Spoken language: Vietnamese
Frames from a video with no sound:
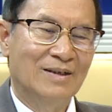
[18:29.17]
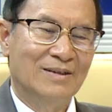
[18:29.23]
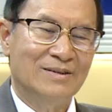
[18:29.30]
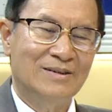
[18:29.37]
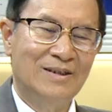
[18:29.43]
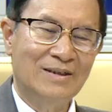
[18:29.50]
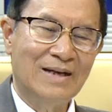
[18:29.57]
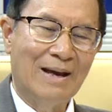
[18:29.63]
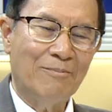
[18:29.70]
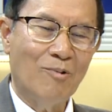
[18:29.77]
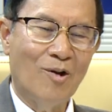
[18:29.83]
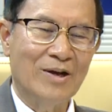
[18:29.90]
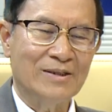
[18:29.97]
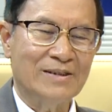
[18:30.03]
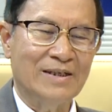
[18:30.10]
giữa đám
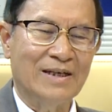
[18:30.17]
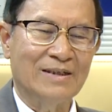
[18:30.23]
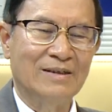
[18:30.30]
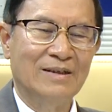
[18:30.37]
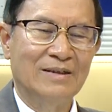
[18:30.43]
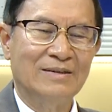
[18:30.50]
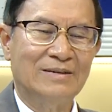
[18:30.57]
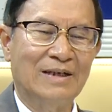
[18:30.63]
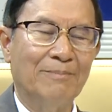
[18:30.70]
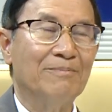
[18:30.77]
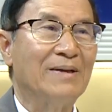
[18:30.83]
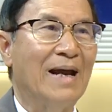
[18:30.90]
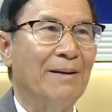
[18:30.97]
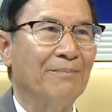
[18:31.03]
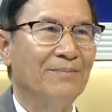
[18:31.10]
hoa sen rậm
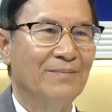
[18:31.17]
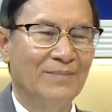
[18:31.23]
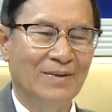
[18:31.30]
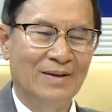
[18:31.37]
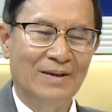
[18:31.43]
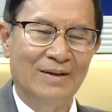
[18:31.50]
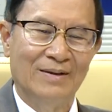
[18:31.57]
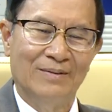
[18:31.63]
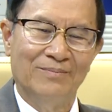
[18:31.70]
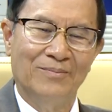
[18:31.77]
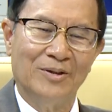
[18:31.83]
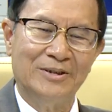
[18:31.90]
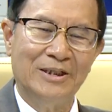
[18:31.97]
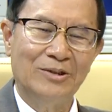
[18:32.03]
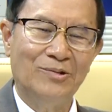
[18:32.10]
rạp
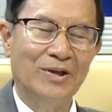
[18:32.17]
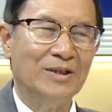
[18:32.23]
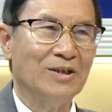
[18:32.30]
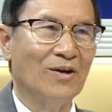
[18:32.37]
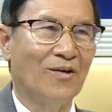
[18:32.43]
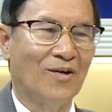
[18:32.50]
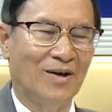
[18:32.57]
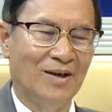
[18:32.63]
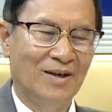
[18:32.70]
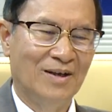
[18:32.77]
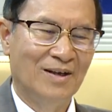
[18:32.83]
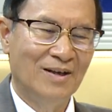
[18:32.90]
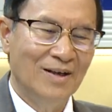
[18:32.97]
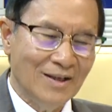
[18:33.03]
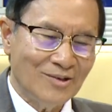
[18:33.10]
một chiếc thuyền nhỏ
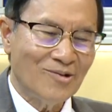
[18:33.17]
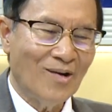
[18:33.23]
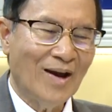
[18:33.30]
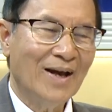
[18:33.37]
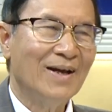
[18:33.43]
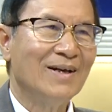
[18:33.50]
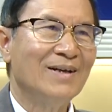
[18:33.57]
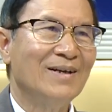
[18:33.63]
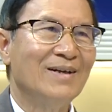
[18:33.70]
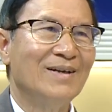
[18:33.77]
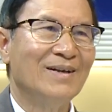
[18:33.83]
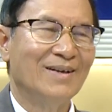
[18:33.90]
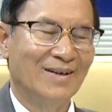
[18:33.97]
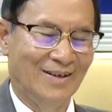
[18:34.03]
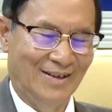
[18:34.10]
lướt qua
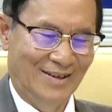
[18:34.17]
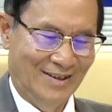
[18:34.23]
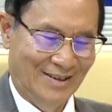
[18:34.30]
Đấy.